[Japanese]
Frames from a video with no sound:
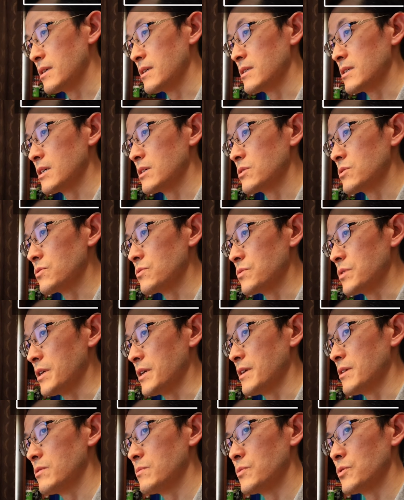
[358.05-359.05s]
参照で
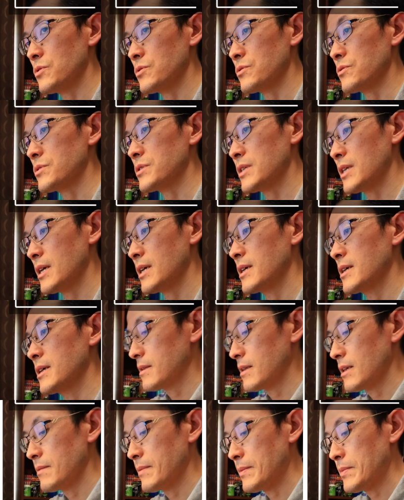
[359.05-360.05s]
きるものとして
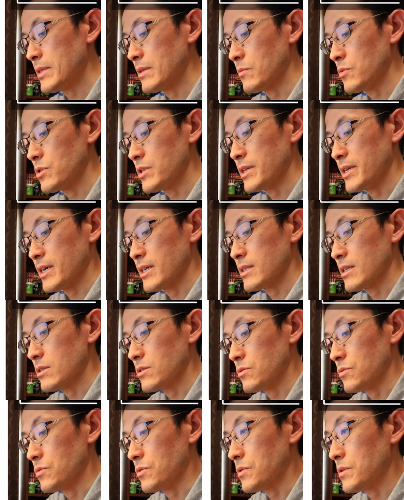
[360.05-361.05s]
で今まで持ってなかった
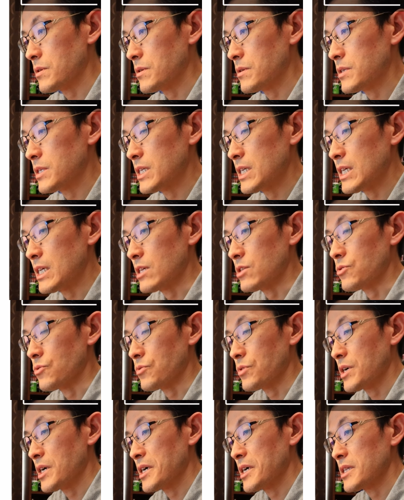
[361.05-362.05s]
その地域
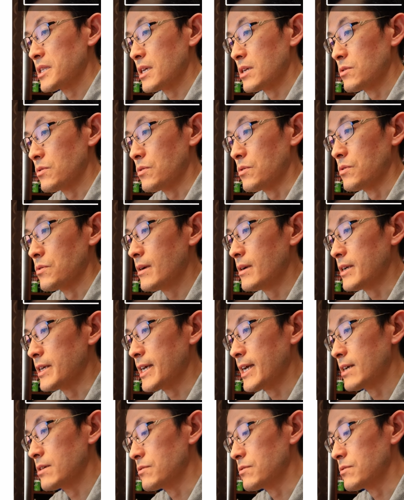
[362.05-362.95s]
特化型のリア